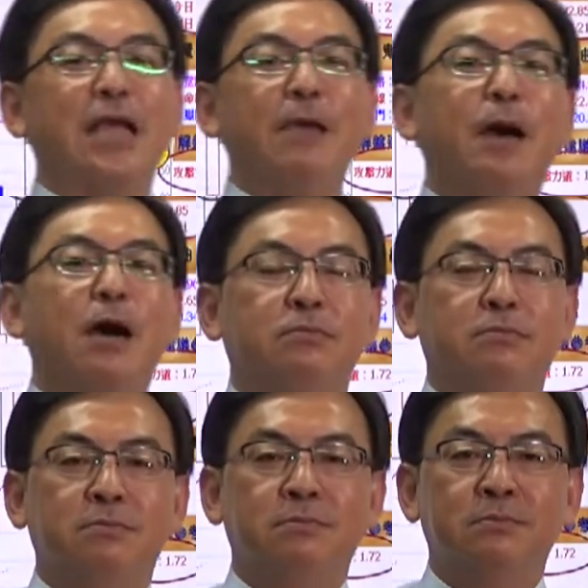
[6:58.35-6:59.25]
财报
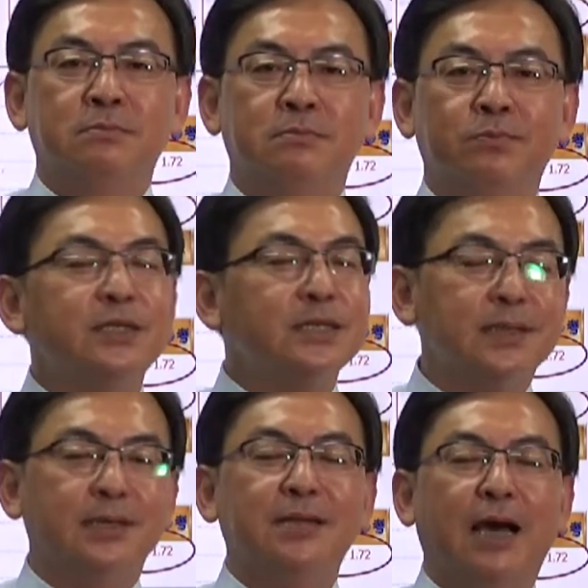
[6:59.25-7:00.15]
不是
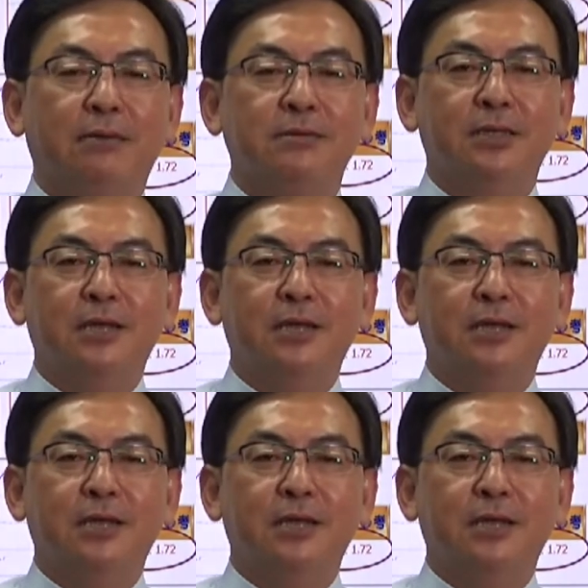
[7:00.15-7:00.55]
很好，